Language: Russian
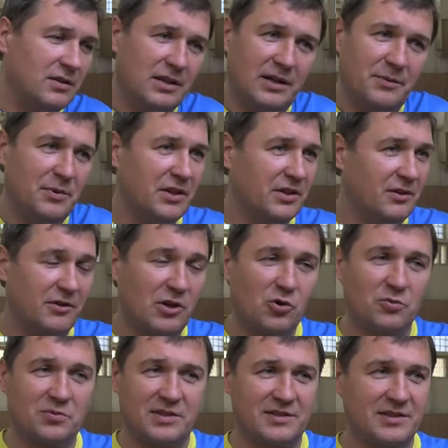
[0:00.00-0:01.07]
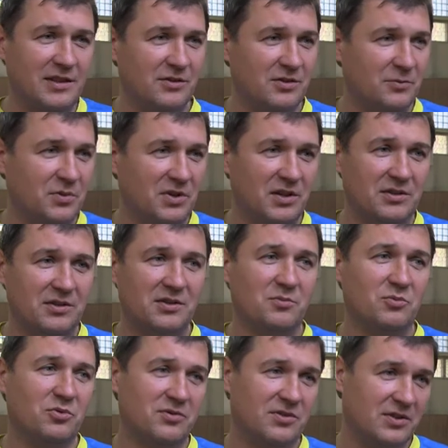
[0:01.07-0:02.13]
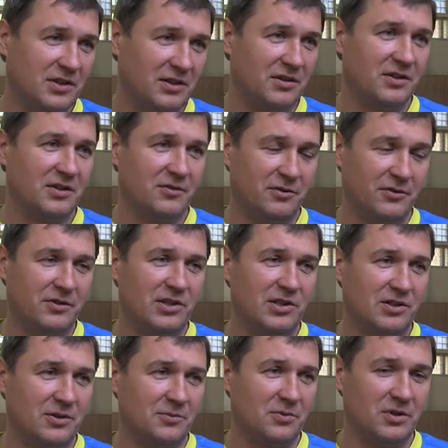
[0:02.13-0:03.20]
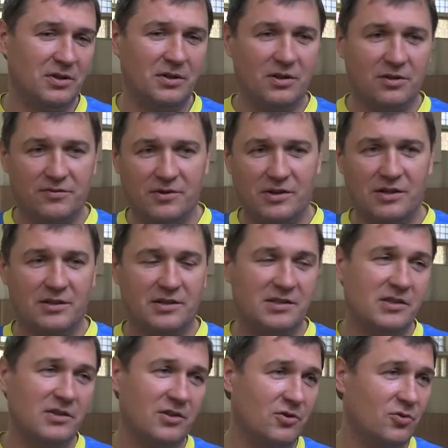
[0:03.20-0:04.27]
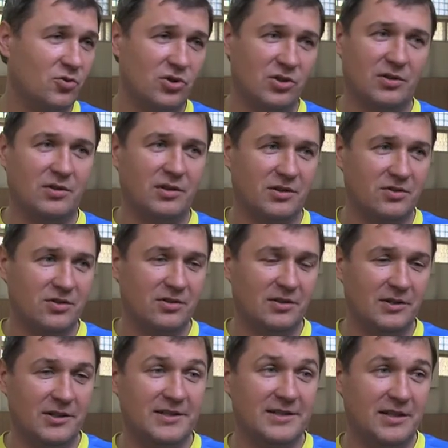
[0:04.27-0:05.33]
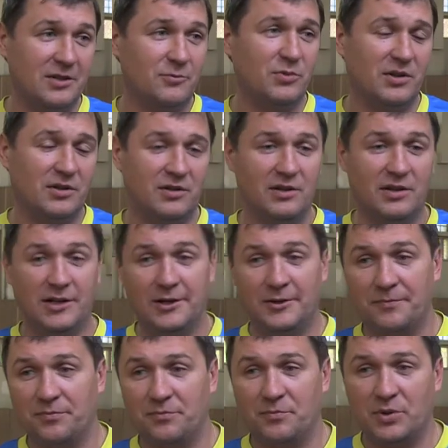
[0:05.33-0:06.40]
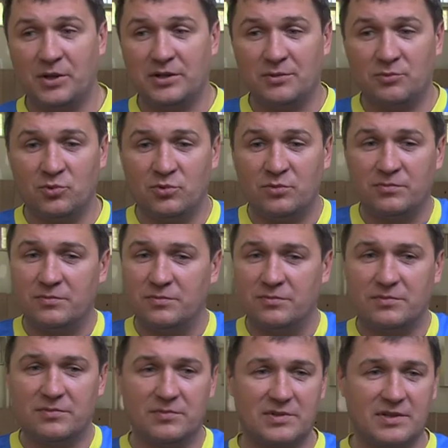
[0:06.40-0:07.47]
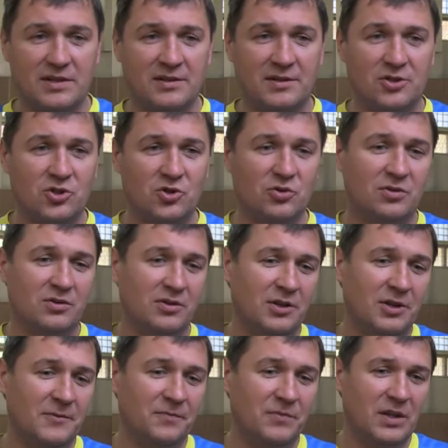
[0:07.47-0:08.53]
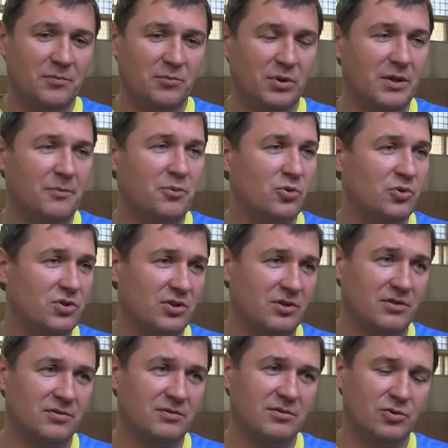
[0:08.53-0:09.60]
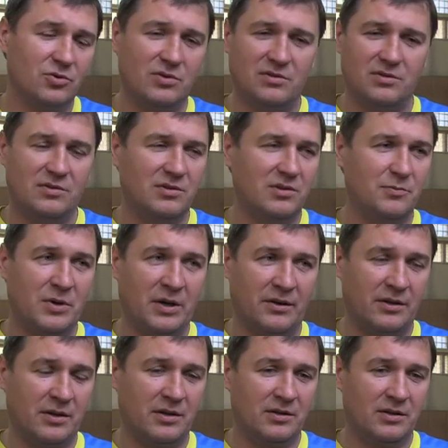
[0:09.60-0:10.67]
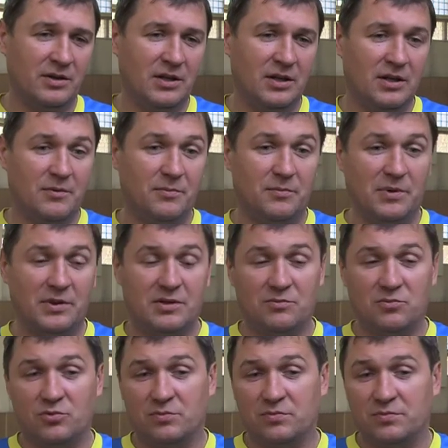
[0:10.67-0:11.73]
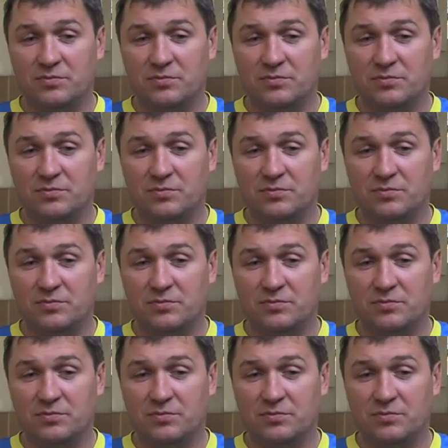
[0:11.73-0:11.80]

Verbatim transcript: Америка в каком составе не приедет, она будет всегда фаворитом. Литва, Россия точно так же. Сербия. Поэтому сказать, что им было проще, ну, это неправильно. Поэтому,